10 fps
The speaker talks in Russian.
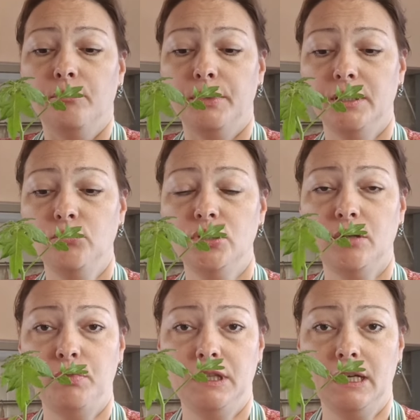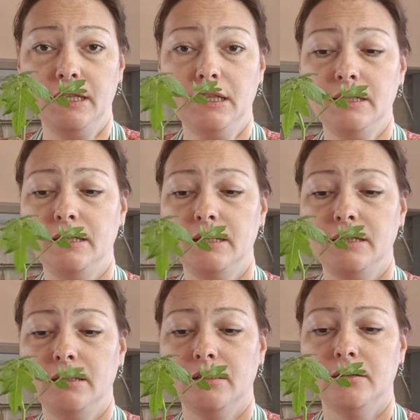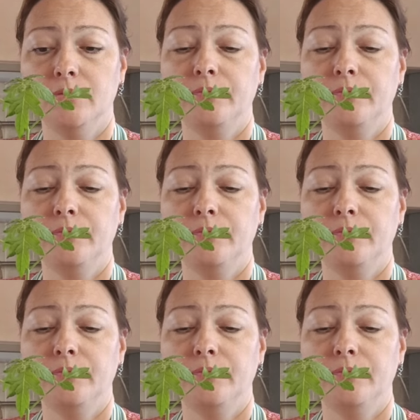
Потому что питания здесь нет.